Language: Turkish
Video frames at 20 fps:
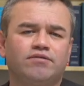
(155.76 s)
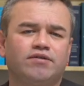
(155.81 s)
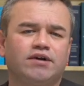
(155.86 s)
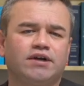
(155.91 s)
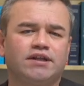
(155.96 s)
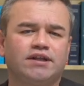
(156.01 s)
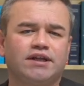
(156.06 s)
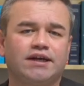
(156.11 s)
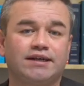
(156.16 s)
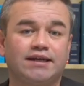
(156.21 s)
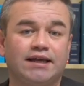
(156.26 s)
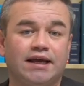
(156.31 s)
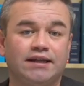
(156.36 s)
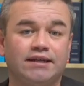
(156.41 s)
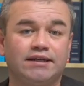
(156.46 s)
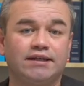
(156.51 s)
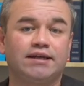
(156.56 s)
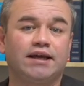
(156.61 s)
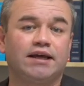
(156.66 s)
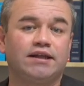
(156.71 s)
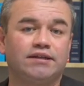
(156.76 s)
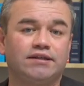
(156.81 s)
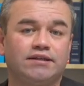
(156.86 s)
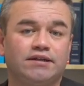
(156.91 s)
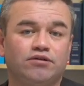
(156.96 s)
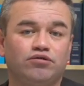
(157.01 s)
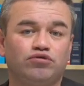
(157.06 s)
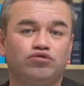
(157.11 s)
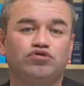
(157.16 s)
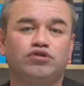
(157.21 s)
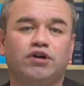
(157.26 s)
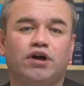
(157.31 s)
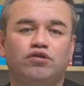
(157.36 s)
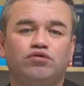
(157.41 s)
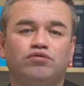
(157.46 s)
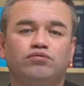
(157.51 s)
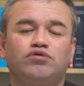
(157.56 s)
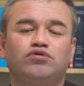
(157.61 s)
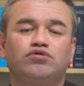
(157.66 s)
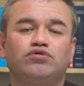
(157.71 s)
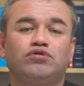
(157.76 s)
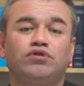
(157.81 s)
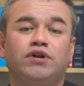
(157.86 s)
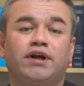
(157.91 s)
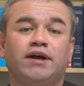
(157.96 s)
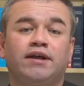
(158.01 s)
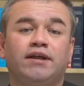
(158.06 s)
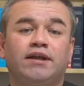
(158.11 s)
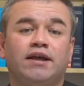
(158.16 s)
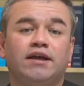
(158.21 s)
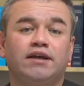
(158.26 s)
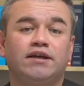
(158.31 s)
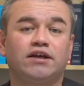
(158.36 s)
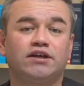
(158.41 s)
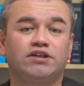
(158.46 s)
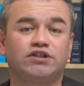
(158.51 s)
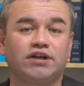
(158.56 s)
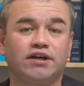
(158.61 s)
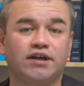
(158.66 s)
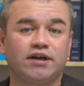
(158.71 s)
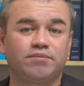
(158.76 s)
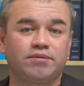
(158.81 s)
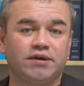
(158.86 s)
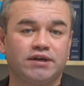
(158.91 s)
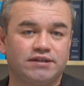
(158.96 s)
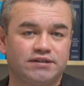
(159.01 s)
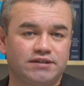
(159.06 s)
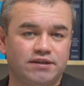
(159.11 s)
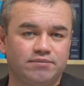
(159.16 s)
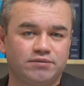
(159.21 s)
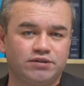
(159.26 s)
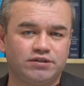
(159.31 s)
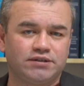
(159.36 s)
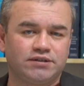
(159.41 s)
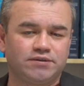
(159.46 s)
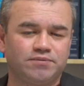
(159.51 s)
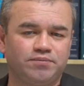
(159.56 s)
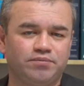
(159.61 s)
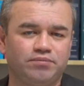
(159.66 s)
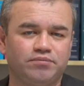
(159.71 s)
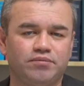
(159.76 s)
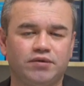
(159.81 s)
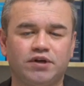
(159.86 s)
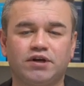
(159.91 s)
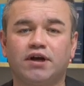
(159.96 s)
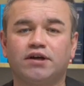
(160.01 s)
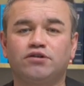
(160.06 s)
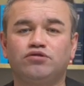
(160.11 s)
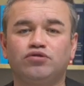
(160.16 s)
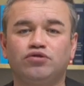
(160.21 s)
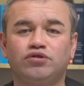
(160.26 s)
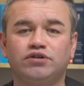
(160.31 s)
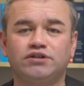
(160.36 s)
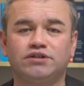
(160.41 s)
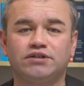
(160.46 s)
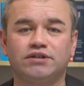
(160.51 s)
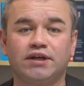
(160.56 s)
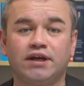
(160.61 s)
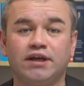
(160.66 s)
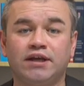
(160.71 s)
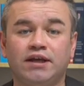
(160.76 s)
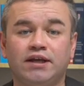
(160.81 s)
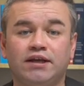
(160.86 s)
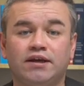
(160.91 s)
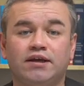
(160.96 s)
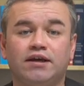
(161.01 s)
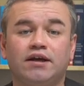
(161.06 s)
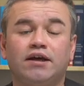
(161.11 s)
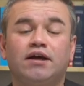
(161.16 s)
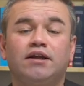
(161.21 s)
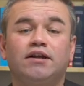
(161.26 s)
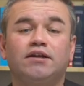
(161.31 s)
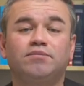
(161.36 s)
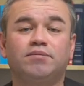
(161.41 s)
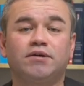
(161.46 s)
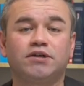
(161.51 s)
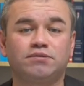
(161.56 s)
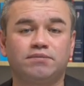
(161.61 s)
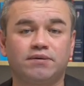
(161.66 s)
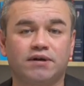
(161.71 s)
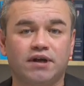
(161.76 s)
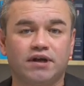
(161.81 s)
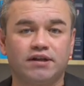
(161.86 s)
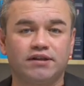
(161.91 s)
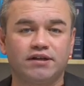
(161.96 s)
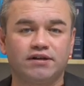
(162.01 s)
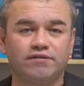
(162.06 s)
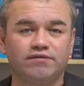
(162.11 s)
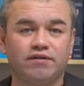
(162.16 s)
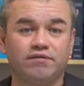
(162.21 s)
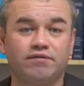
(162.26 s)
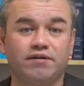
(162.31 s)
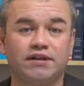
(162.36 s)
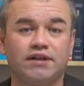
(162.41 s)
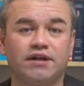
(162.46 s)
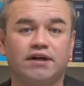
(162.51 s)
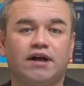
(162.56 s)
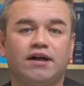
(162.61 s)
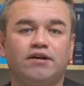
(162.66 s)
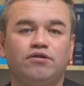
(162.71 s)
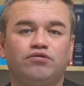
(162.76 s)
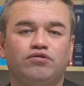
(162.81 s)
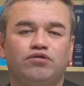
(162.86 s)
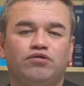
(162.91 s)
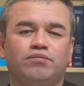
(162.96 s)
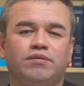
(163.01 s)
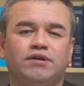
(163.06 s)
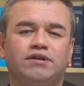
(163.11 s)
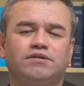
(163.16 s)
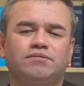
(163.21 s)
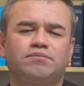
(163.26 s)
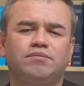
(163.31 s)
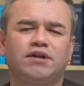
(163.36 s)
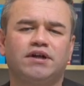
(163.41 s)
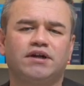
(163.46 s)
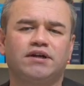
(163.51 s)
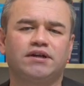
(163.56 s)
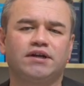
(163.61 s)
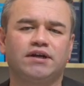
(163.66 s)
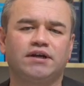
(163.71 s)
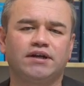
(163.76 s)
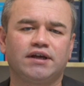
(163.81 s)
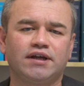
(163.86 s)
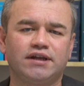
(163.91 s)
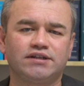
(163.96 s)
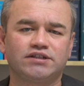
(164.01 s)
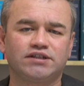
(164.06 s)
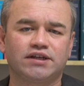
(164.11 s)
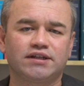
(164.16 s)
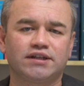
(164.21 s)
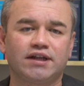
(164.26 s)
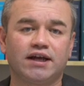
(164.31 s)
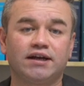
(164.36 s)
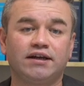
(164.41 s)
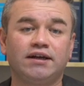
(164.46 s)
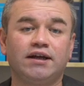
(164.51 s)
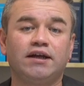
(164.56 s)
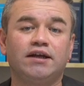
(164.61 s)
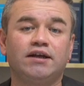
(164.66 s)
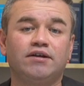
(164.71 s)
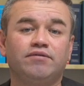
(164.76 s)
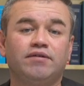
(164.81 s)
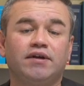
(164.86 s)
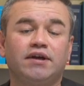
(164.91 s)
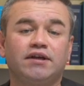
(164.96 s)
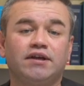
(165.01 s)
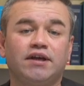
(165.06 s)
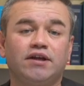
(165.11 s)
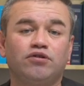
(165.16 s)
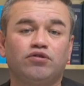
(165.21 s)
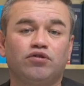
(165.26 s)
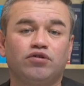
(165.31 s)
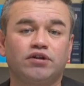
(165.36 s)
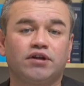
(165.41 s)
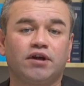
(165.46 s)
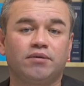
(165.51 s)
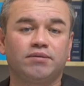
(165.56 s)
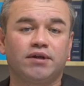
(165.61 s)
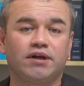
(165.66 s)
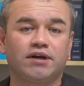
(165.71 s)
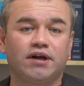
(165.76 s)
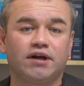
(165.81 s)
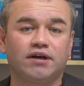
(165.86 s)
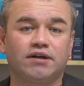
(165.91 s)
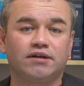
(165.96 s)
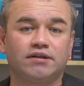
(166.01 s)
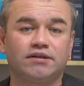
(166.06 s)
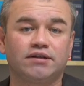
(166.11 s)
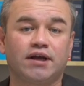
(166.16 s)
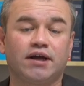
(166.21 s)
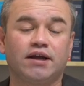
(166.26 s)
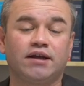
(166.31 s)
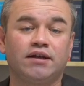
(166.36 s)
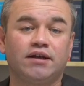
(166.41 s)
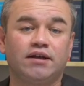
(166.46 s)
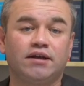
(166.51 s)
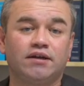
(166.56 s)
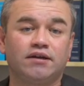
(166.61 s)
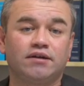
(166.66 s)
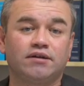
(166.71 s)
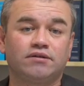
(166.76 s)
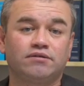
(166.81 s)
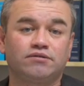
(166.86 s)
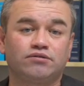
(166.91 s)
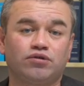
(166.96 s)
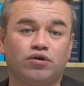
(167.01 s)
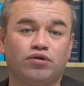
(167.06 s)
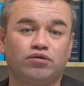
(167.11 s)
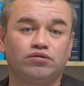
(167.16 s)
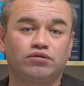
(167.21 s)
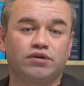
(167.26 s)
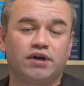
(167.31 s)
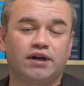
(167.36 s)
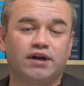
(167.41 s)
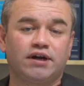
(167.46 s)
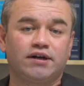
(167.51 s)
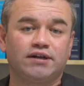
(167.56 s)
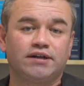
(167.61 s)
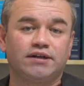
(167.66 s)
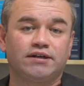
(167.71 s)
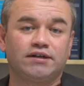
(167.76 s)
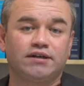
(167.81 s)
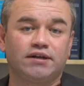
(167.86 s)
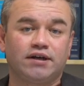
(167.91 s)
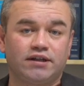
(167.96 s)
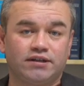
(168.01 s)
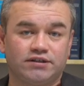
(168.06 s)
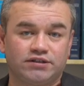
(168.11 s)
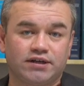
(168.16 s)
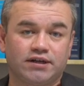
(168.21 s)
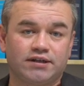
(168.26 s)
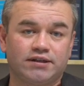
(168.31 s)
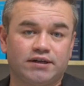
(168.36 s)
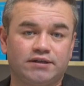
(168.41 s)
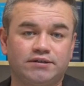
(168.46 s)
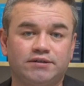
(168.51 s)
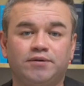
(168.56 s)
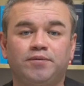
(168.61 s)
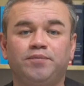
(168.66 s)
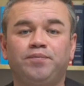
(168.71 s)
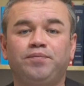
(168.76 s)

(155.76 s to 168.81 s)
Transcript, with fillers: vakalar kendi kendine düşer umuduyla yaşayamayız demişti. Birkaç gün içinde eyalet başbakanları ve federal hükümet bir araya gelecekler ve yeni önlemler hakkında son kararları alacaklar.